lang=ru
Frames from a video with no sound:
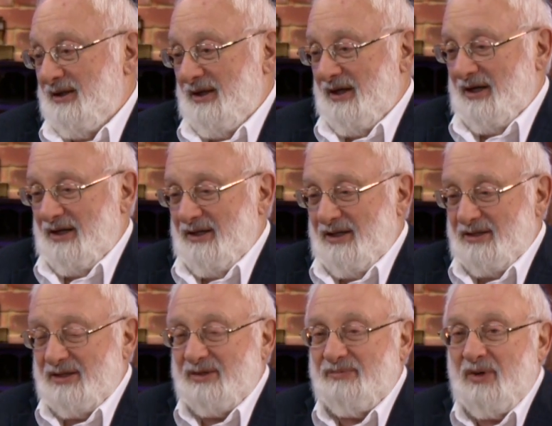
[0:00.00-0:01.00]
Да, я
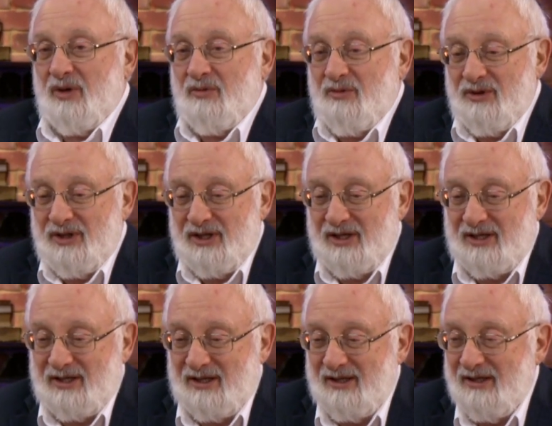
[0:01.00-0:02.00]
же
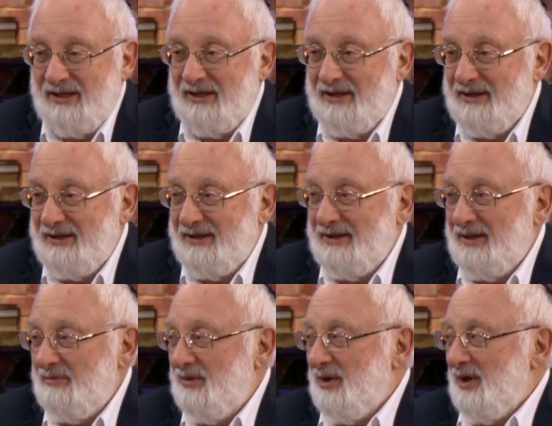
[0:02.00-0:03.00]
спокойненько
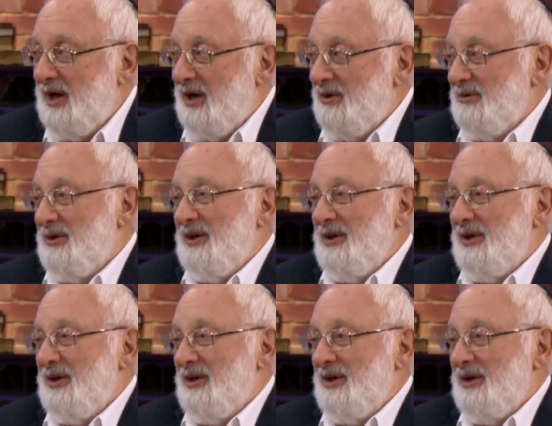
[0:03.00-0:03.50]
набираю